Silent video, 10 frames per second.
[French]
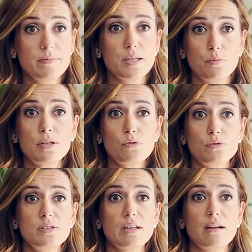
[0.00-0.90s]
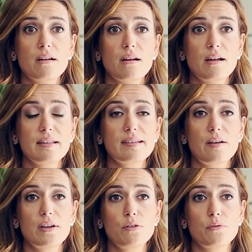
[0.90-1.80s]
Ça peut être aussi un,
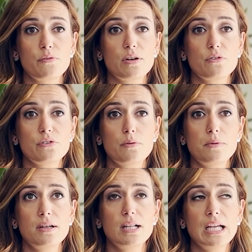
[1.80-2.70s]
travail qu'on va faire ensemble.